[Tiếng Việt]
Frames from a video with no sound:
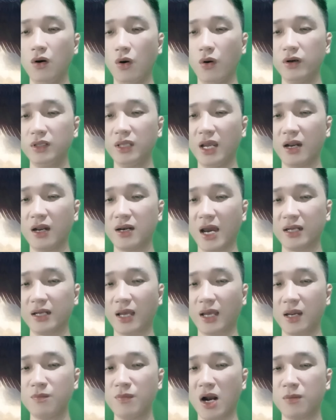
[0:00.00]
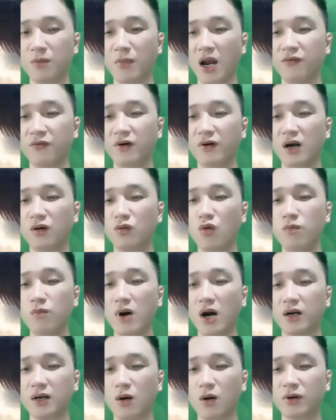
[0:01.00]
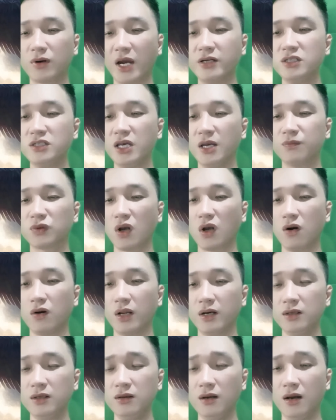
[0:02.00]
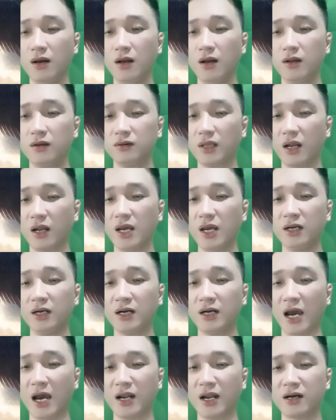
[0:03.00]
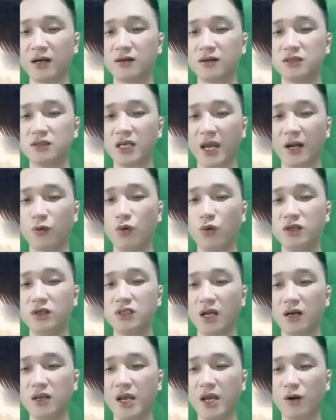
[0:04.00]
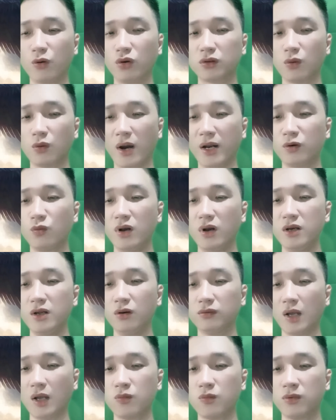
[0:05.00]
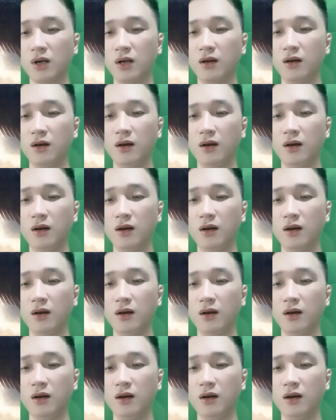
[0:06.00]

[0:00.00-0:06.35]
Hỗn thiền Đại Thánh bằng ma vương cũng mở rộng cánh chìm to lớn, tận hết khả năng che khuất trận địa của toàn quân yêu tộc.